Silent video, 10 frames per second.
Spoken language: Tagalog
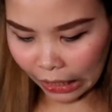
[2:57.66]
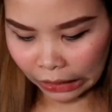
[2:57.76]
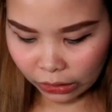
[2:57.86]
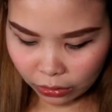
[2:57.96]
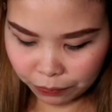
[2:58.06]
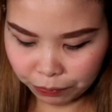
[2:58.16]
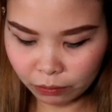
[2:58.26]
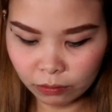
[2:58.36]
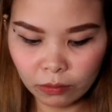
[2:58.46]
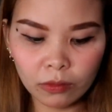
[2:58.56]

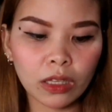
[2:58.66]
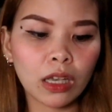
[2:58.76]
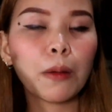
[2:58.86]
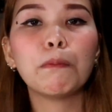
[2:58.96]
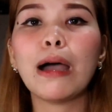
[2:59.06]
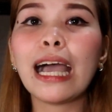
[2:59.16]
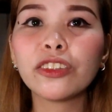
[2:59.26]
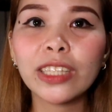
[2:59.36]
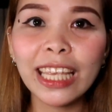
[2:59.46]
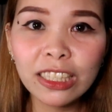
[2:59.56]
And,
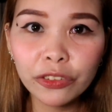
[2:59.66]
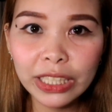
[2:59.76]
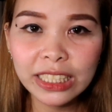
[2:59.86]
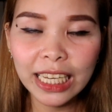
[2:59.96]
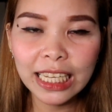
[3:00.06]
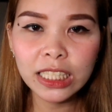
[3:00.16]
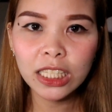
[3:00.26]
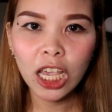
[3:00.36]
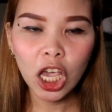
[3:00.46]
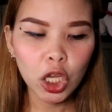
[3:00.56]
back to the
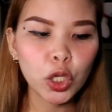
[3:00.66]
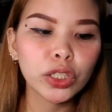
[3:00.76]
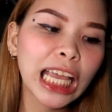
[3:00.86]
ingredients.